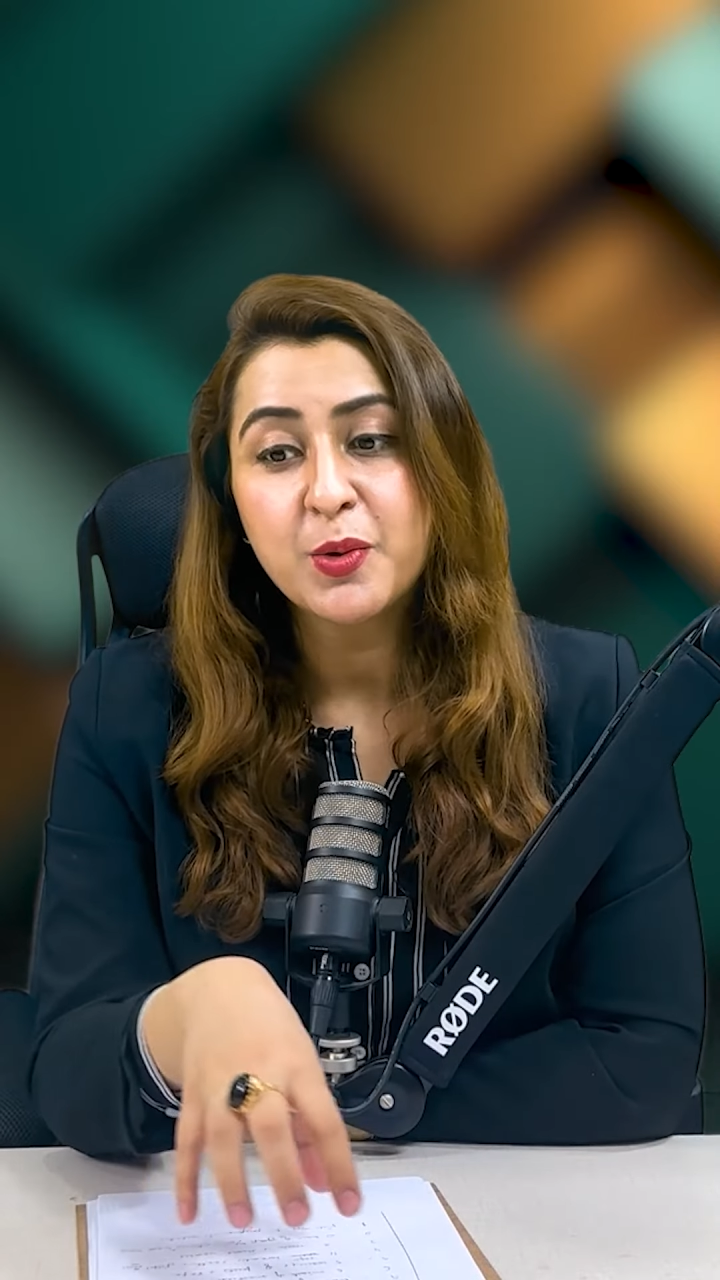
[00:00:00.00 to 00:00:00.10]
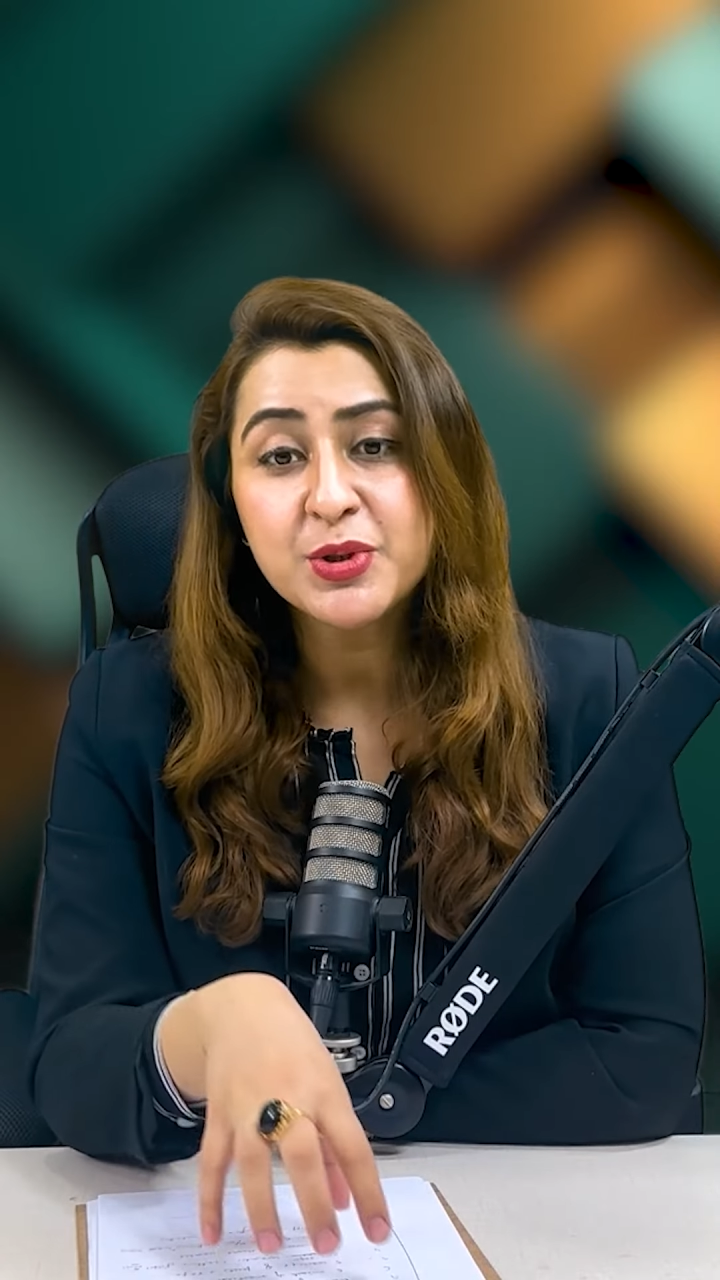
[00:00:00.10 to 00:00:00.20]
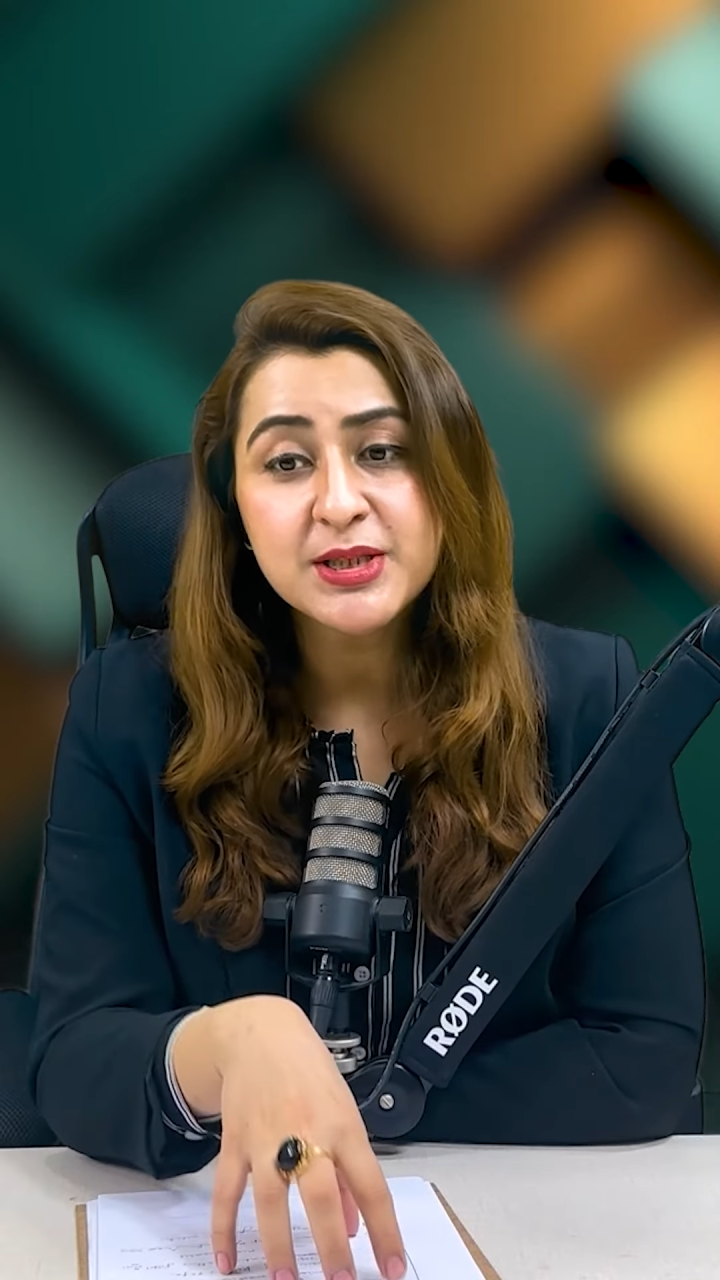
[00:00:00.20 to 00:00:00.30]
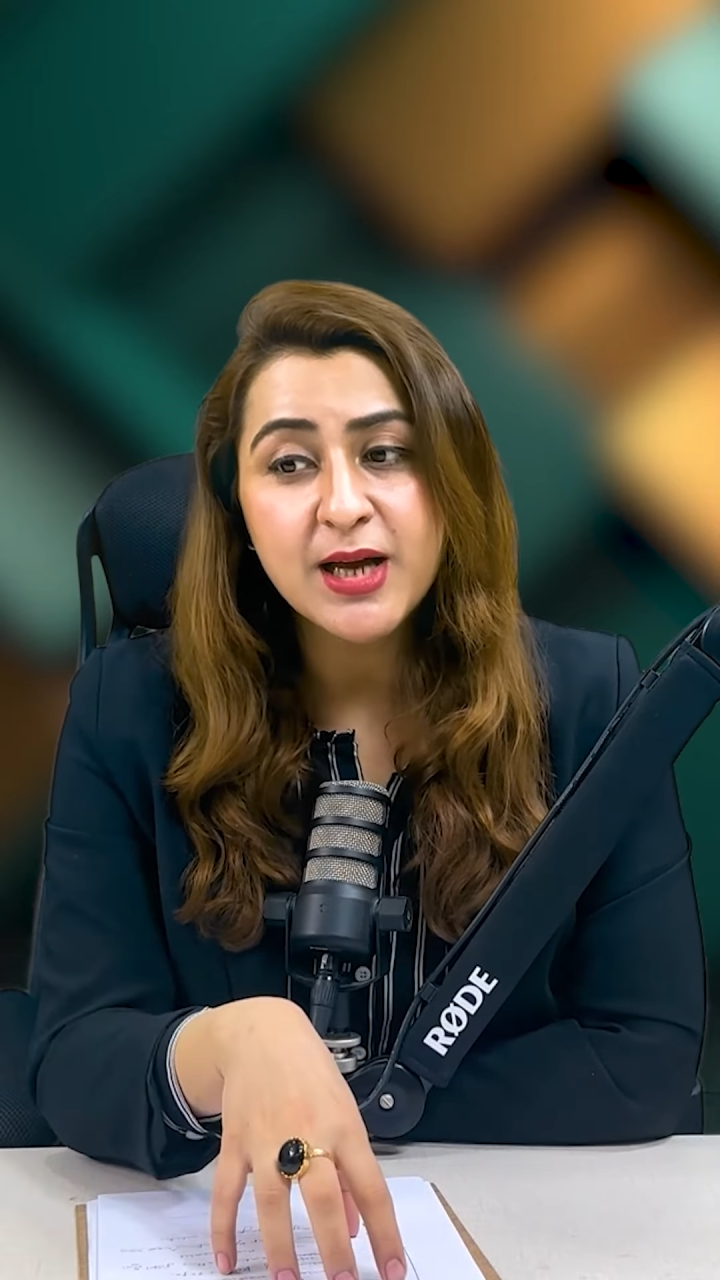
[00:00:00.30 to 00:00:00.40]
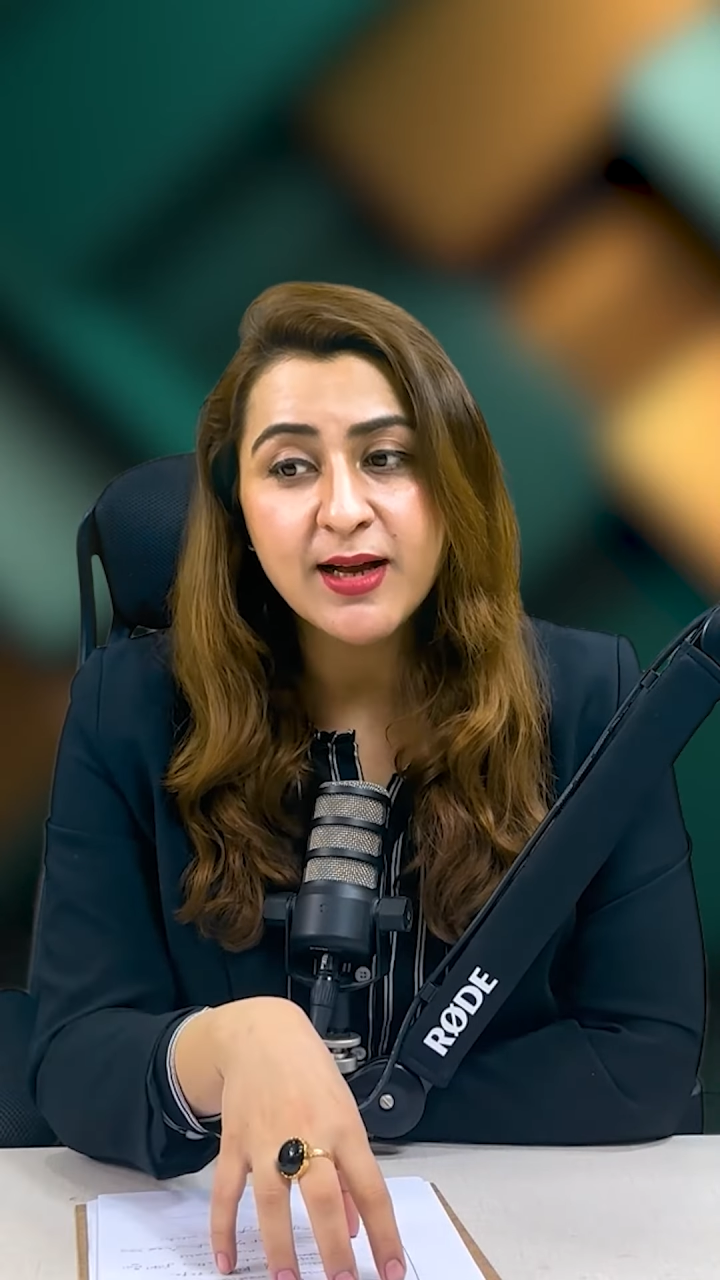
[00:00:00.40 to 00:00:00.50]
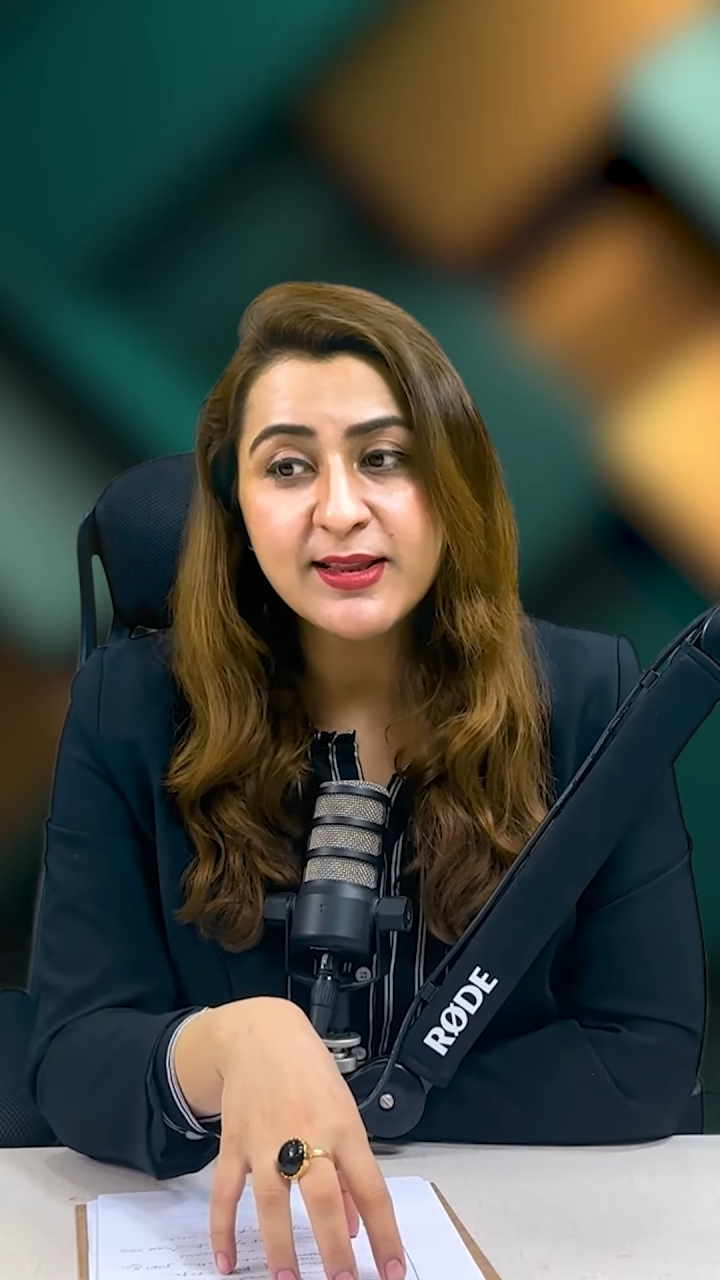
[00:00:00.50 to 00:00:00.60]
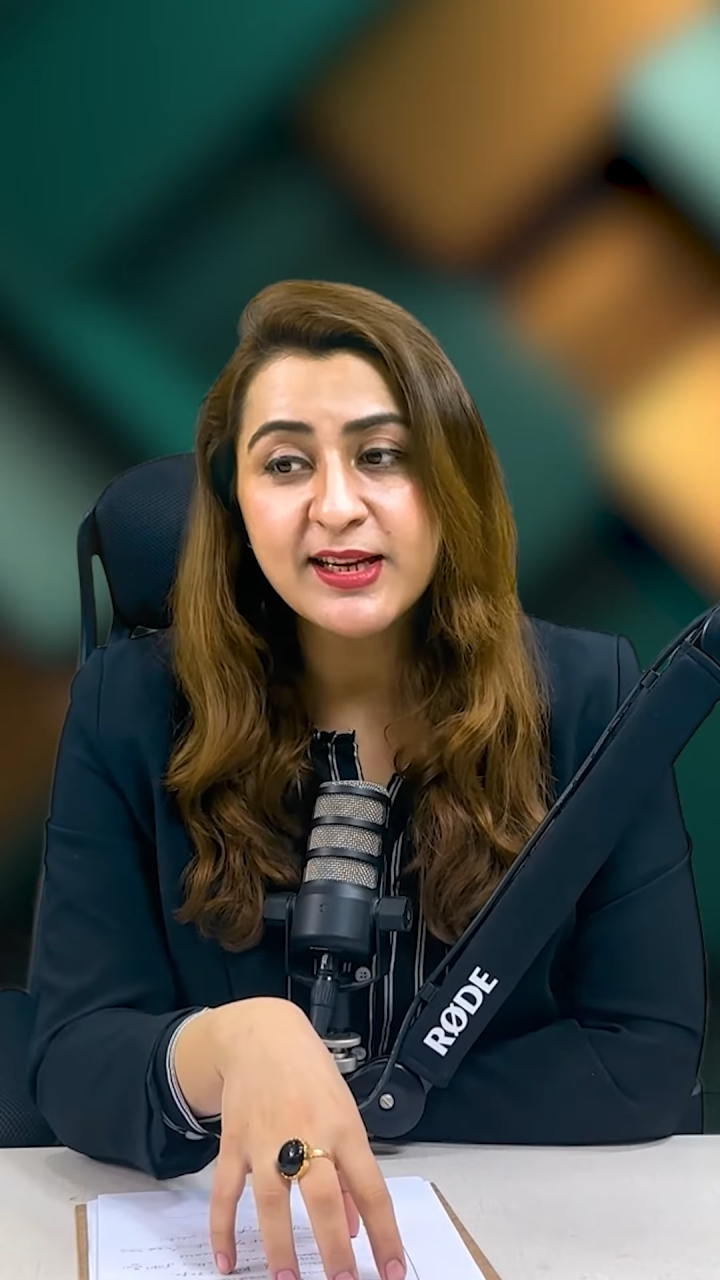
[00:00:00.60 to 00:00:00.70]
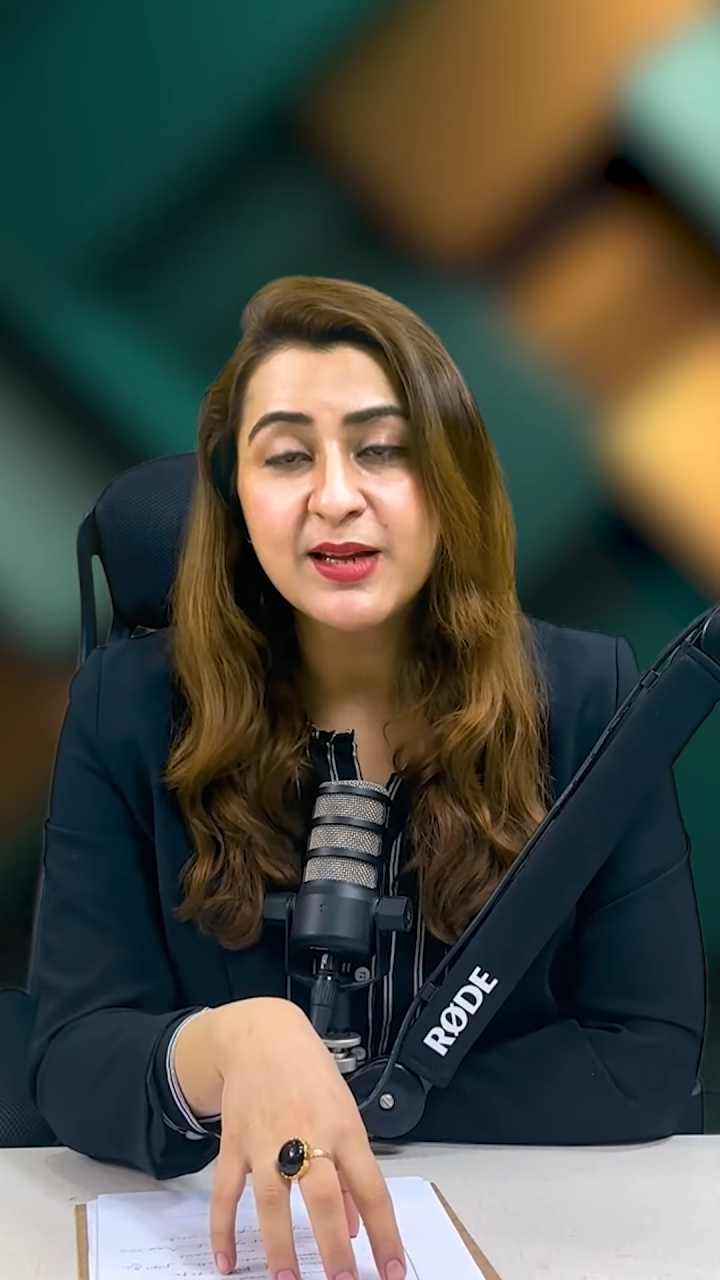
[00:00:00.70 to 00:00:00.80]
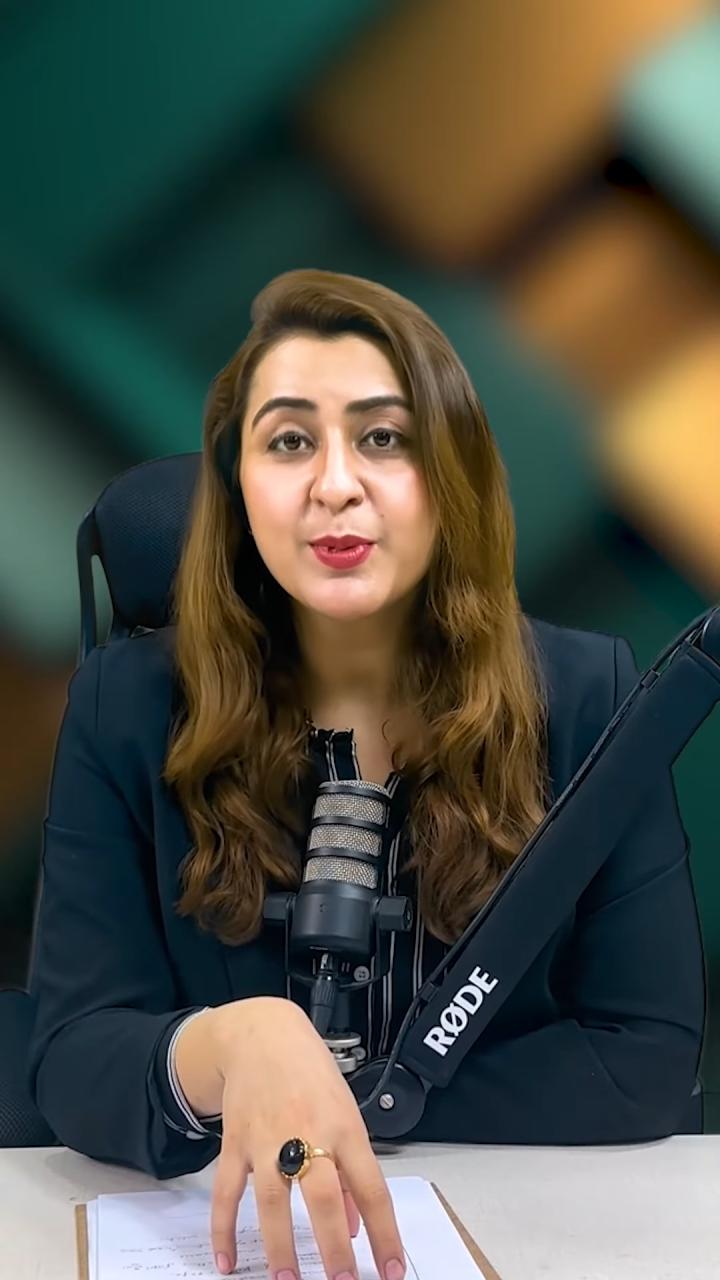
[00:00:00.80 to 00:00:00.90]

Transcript: उस साथ देने